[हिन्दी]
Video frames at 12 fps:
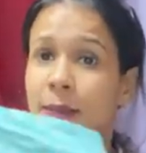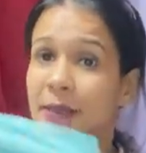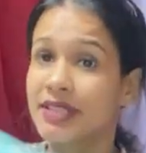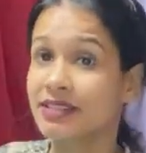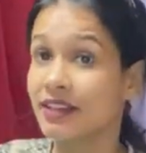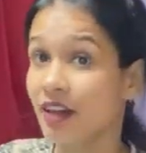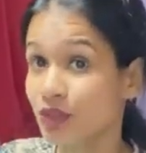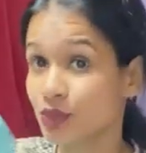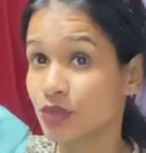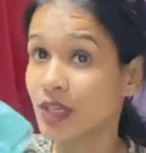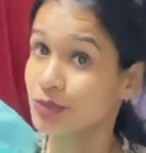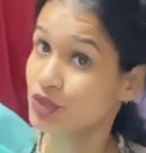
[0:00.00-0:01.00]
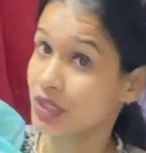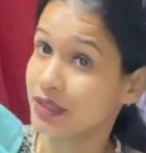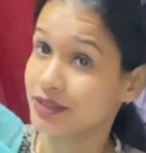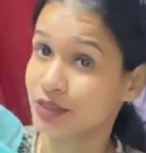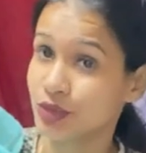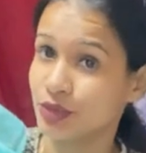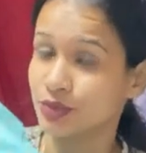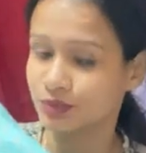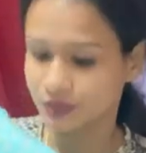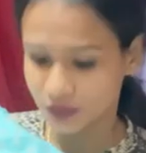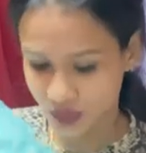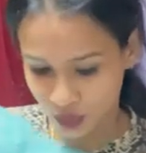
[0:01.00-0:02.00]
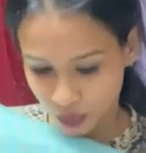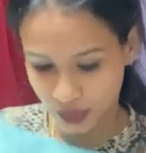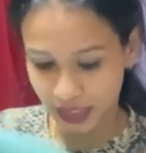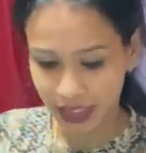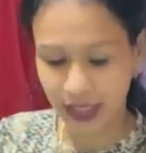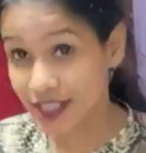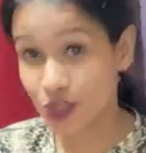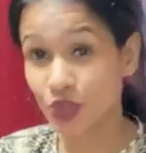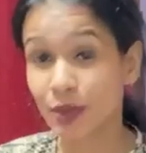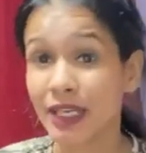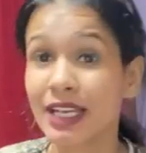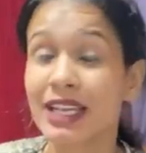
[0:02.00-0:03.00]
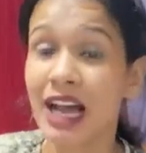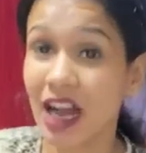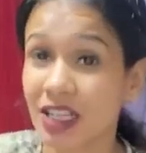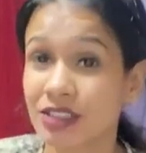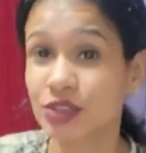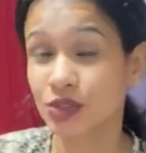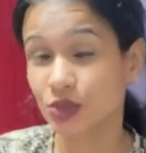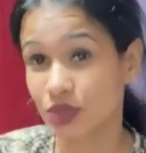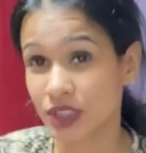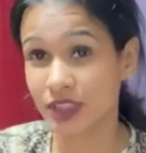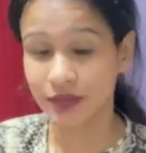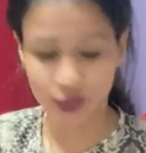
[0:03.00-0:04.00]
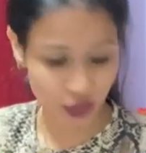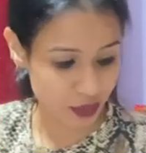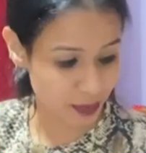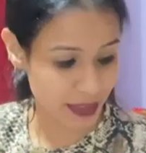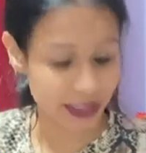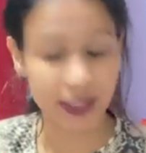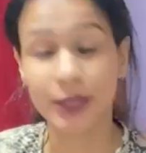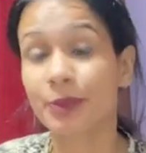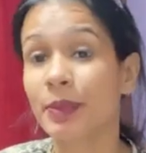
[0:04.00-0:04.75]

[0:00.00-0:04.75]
मैं इसका डाल दूंगी आप चेक कर सकते हो ओके इस जो मैंने लास्ट कुर्ती जो मैंने